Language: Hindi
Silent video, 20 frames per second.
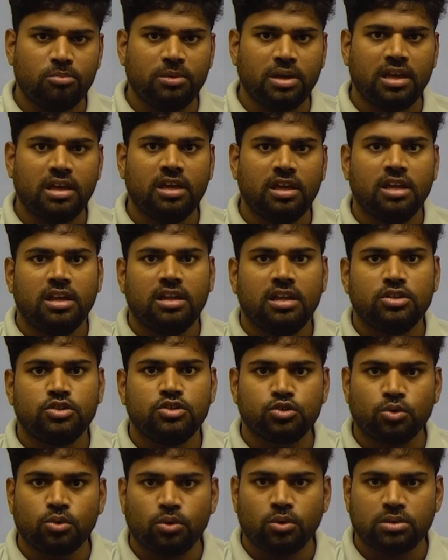में
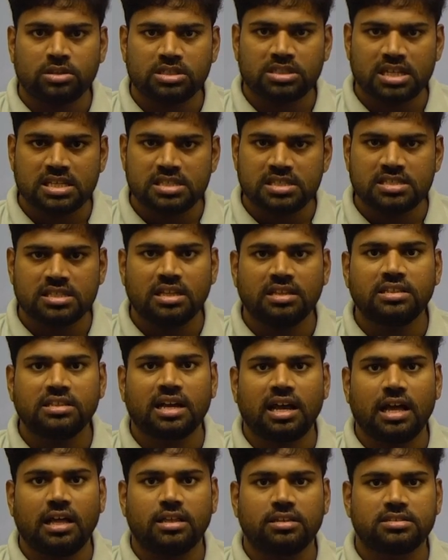जो संसद
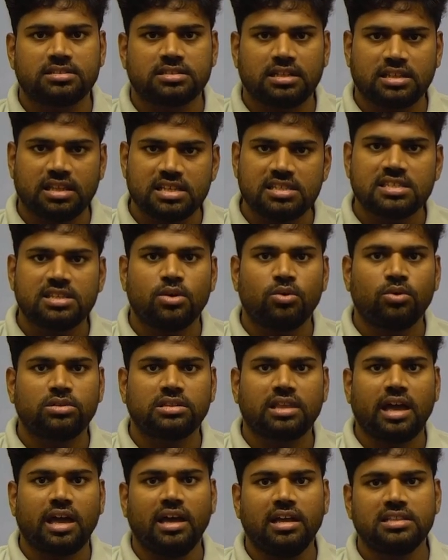का सदस्य
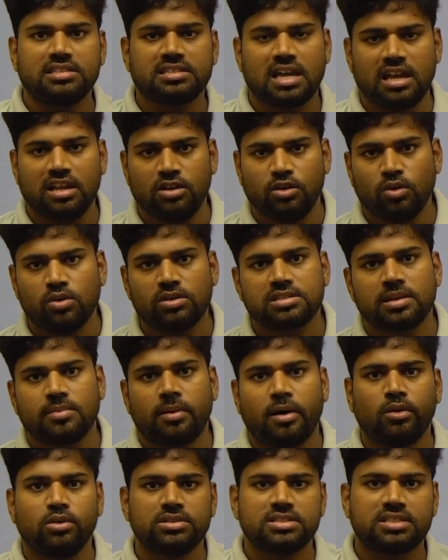होता है चाहे लोकसभा
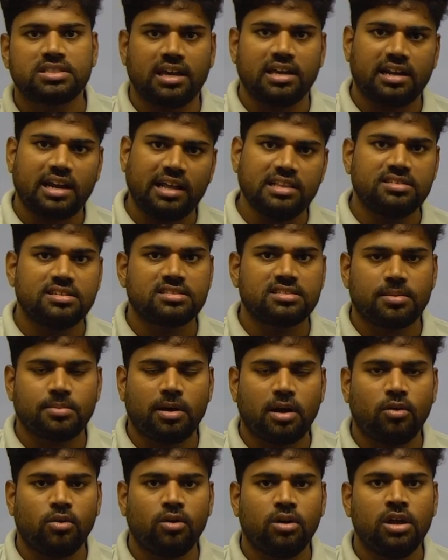हो चाहे राज्यसभा
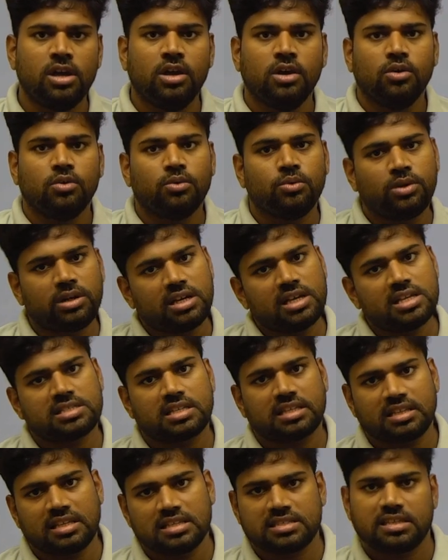हो उनके
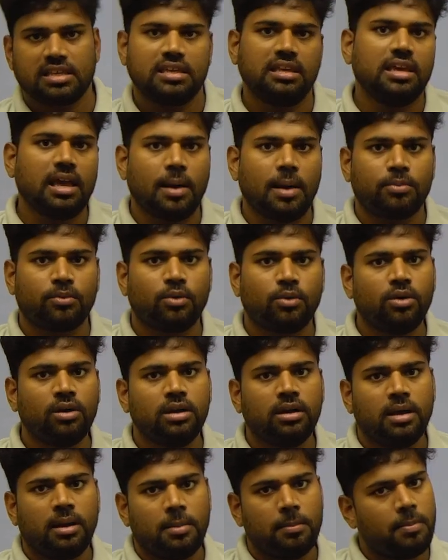सदस्य ही आपको
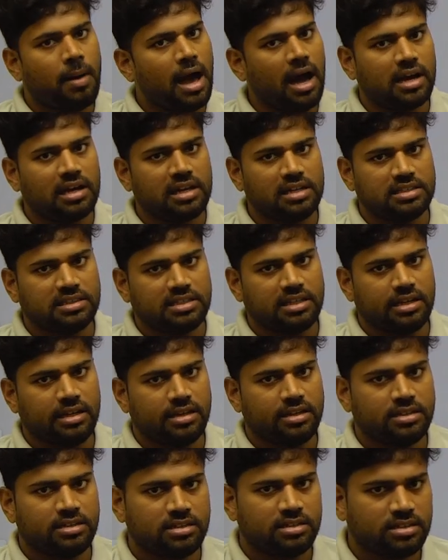भाग लेते हैं
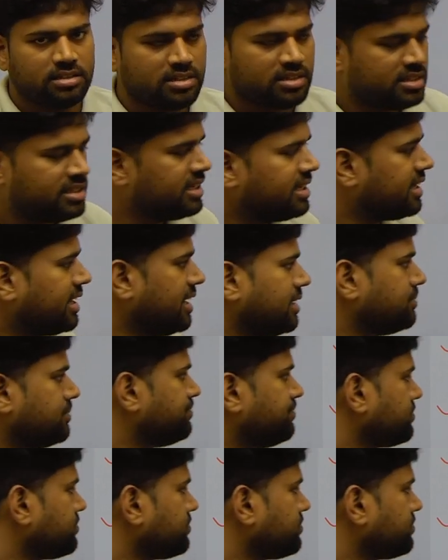ठीक है